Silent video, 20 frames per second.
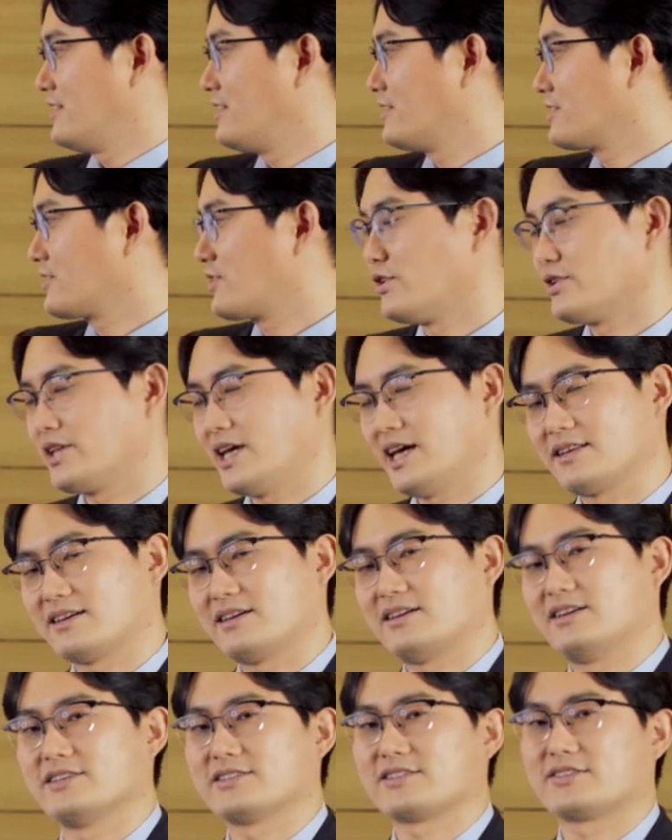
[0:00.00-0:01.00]
이런 거대한
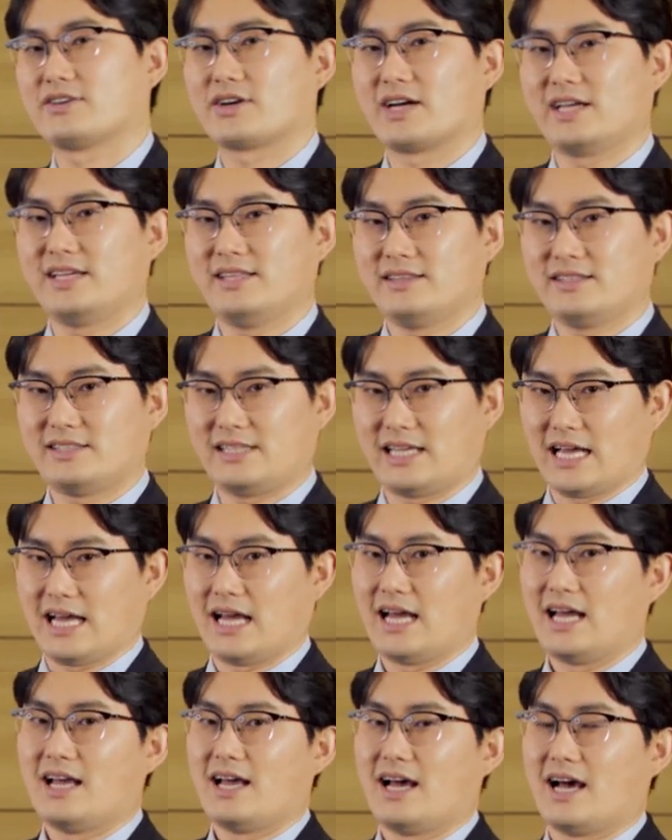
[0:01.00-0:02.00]
클러스터가 있느냐
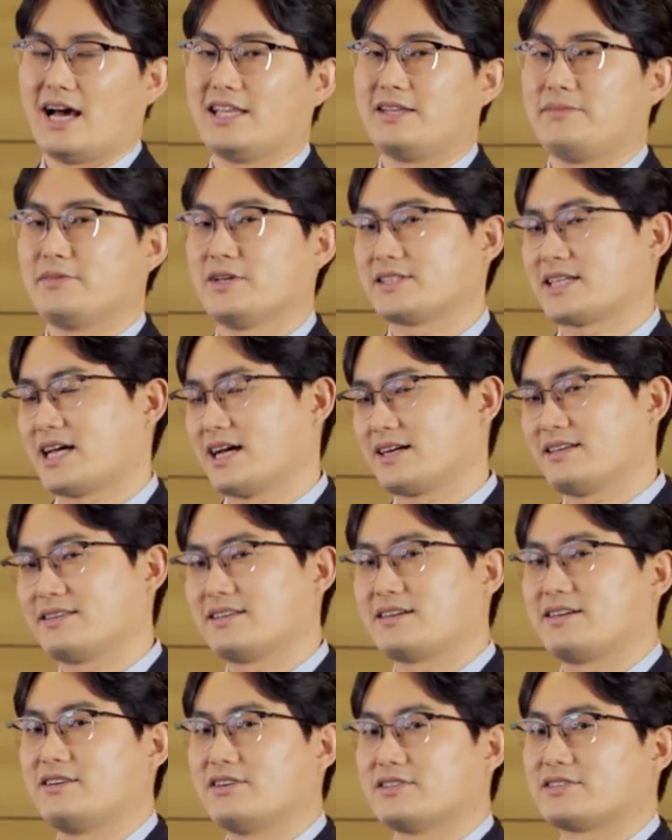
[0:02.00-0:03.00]
아니면 작은
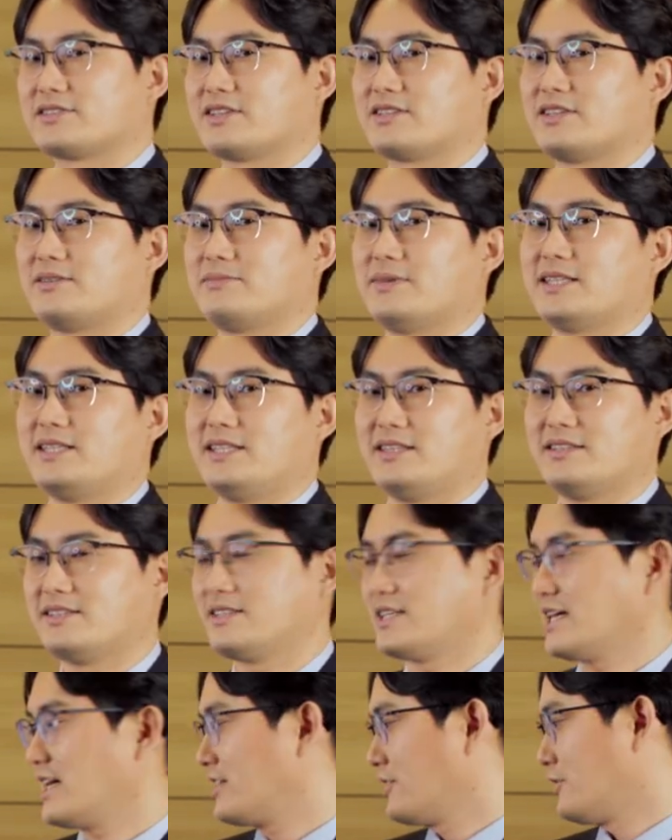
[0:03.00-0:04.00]
클러스터들만
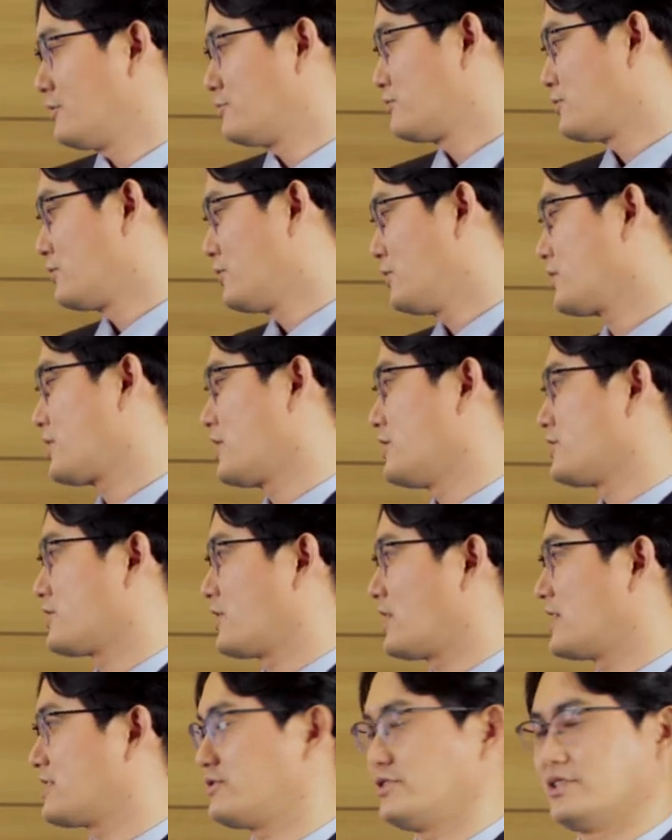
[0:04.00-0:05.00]
있느냐 여부로
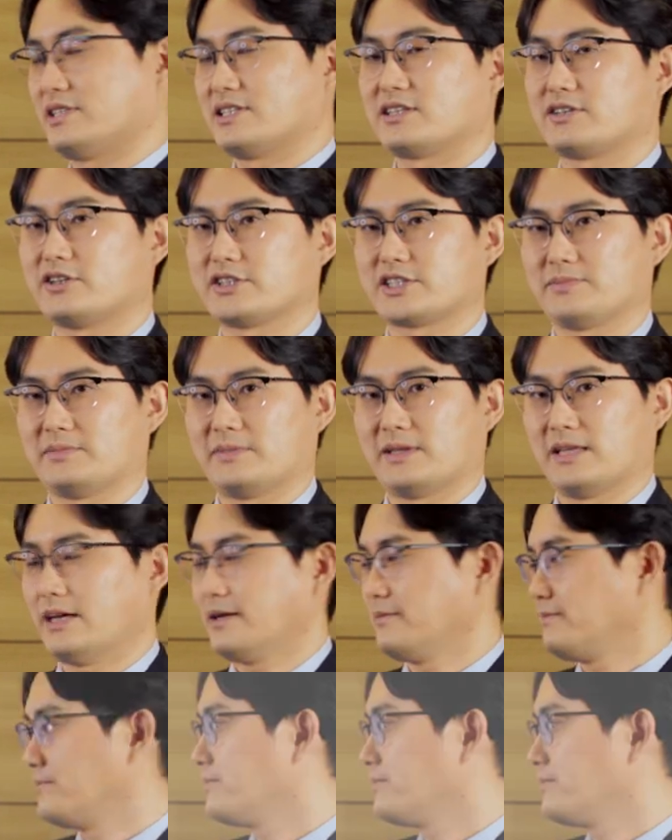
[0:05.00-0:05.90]
결정할 수 있을 것입니다.